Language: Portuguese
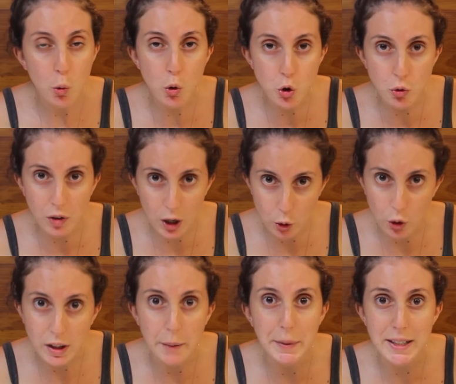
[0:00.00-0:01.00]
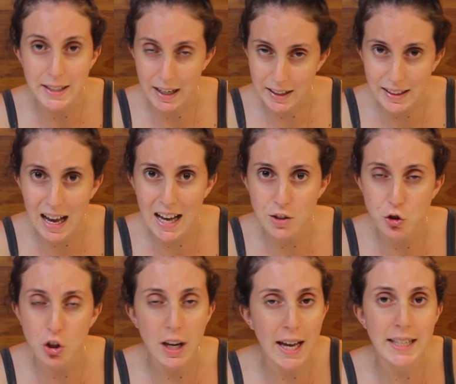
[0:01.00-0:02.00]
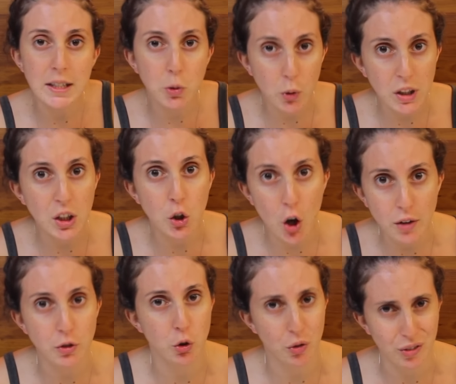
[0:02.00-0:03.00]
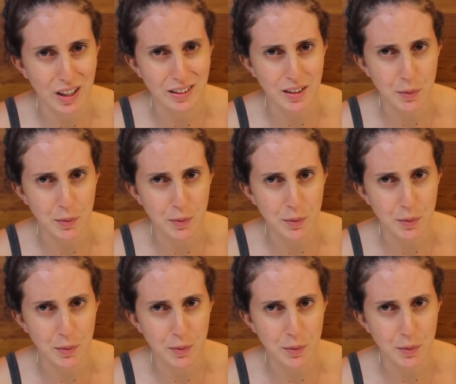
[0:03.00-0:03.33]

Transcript: cujo valor da mensalidade é R$ 59,90.